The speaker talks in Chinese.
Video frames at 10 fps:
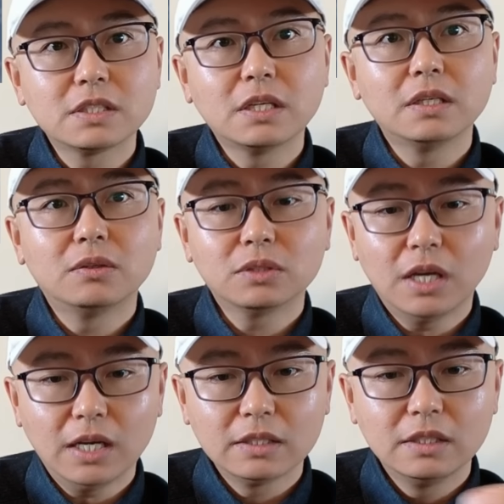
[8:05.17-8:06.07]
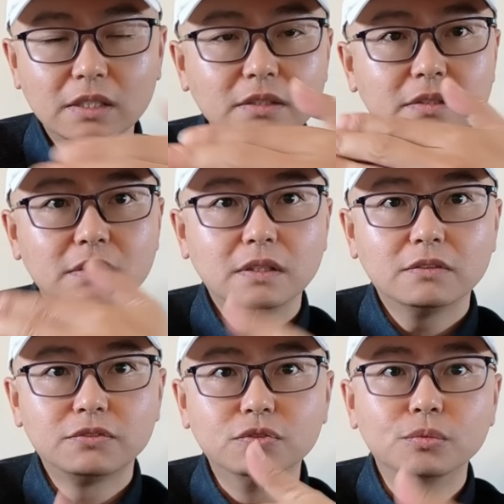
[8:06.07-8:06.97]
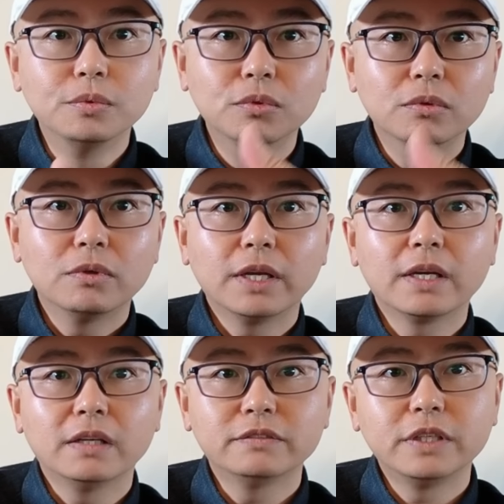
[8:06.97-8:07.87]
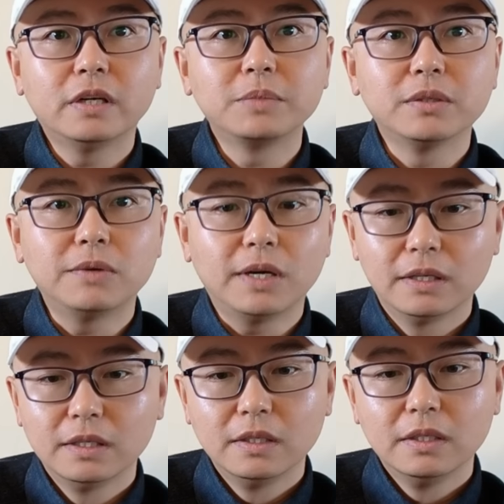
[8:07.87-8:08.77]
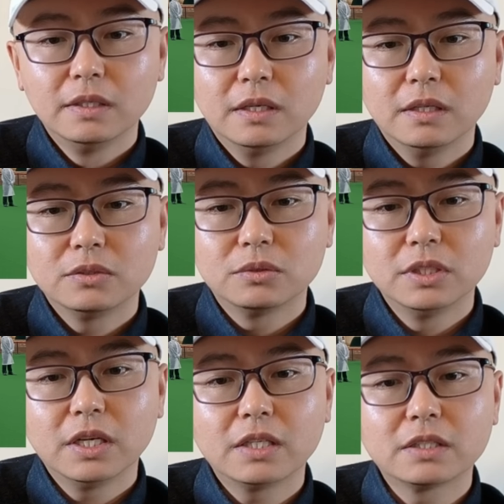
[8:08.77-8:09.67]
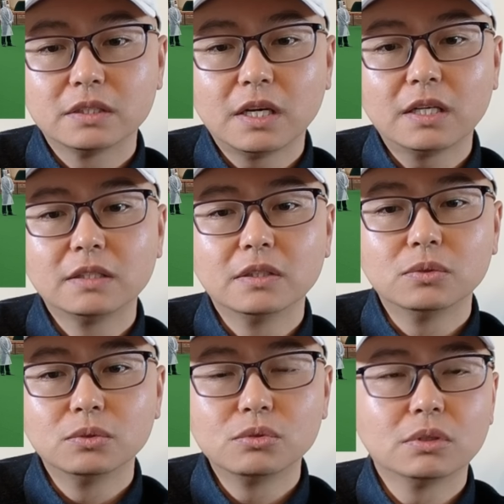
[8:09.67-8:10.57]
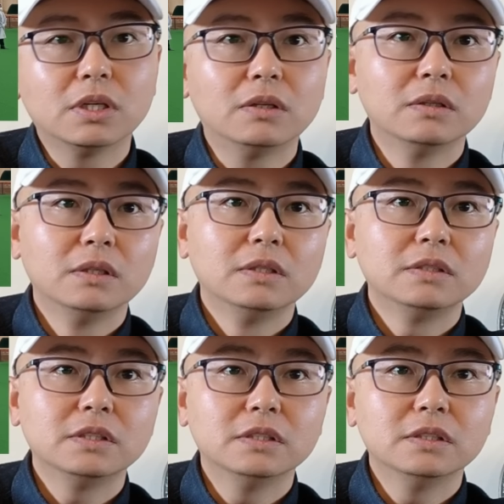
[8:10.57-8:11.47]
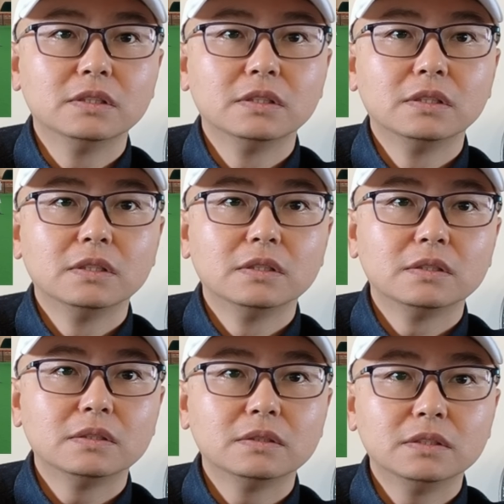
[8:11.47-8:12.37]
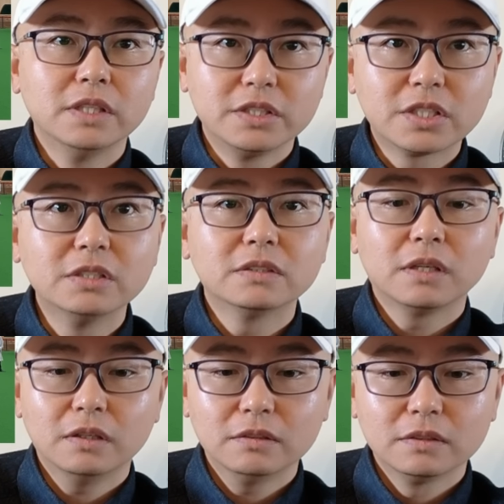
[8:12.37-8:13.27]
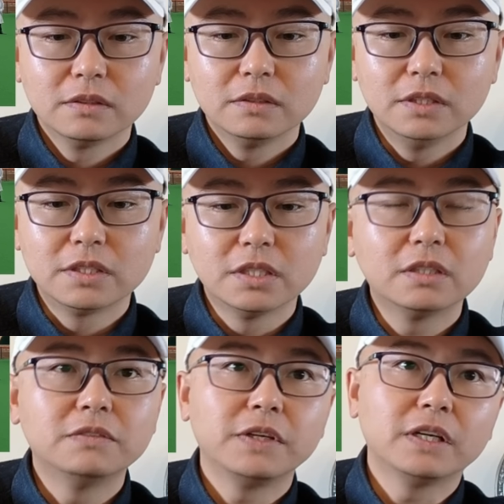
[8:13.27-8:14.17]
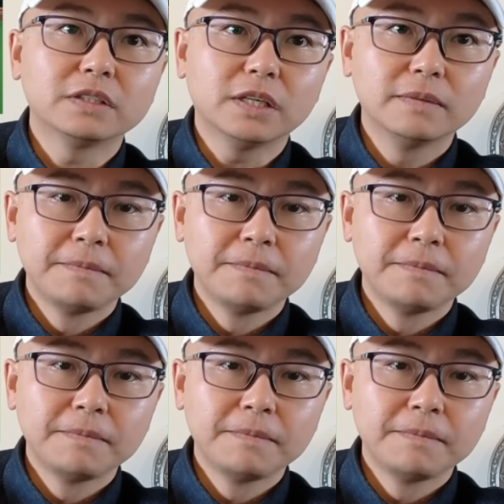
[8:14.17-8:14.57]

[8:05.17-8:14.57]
三十一它的这个腹部来看非常平滑啊，就是应该是它能够做到这个隐身啊，隐身能力非常强。